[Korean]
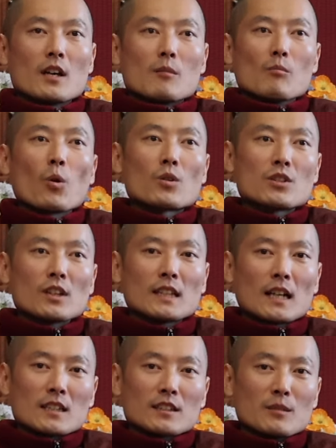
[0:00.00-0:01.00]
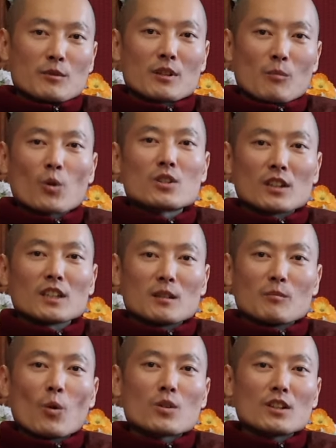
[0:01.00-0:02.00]
목적이 다르기 때문에 그래 요 목적이.
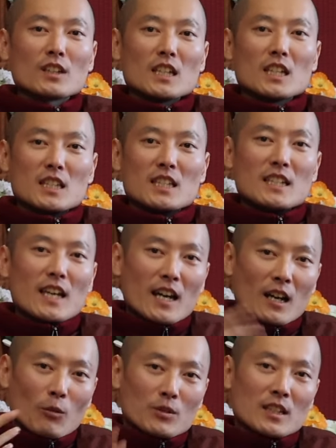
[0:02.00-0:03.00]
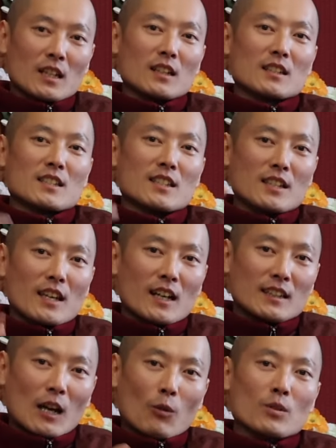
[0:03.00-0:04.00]
목적이 이해하고자, 지혜가
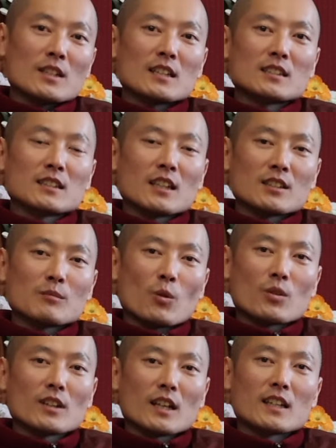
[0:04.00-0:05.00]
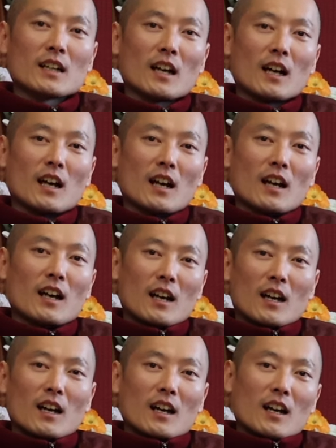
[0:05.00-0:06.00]
나고자 하는 것이 목적이 아니라
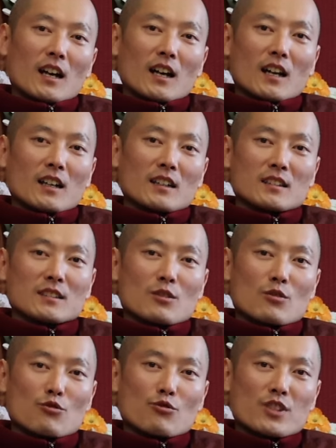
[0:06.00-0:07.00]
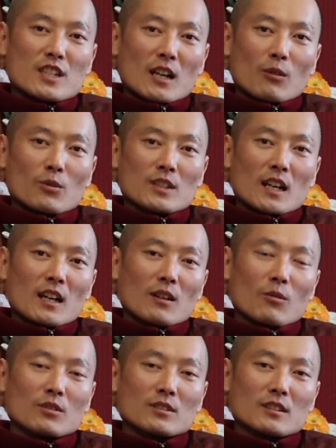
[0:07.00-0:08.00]
어? 유지하고자
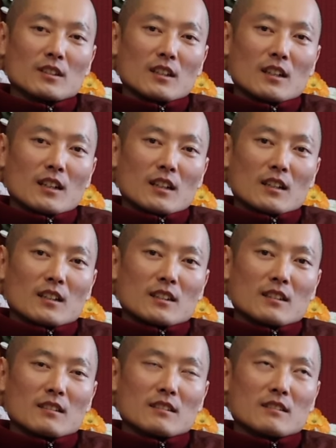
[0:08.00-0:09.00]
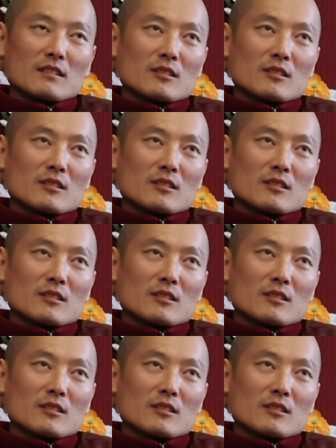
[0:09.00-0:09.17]
혹은 어?